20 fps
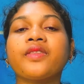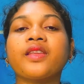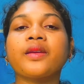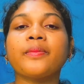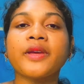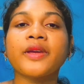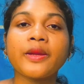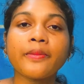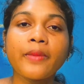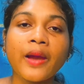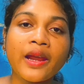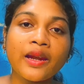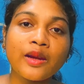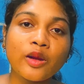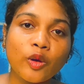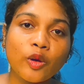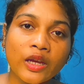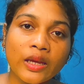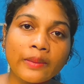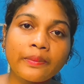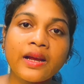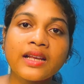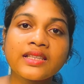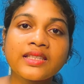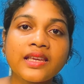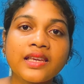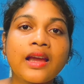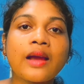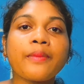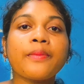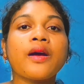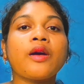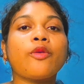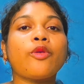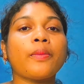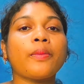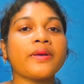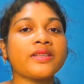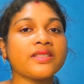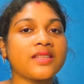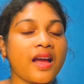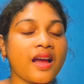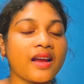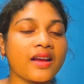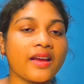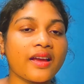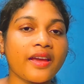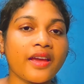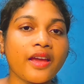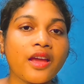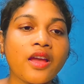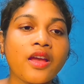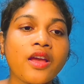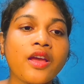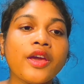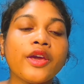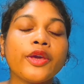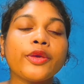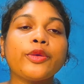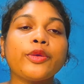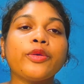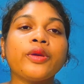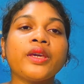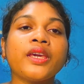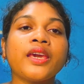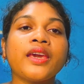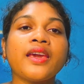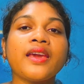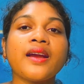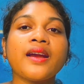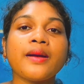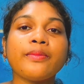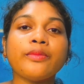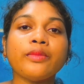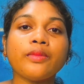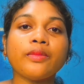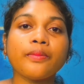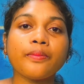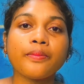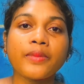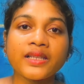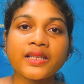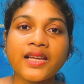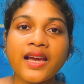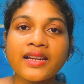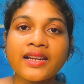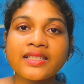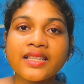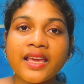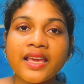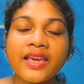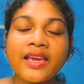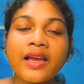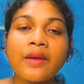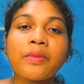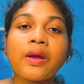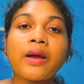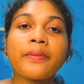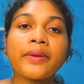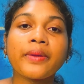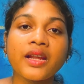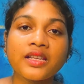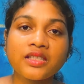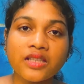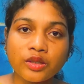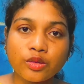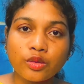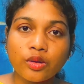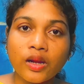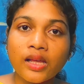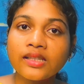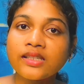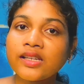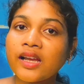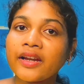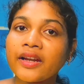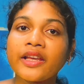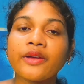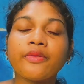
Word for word: मेरी बहन लोग के पास ही हम वापस आ गए हैं क्योंकि हम बाज़ार से ही हम अपना ससुराल जाने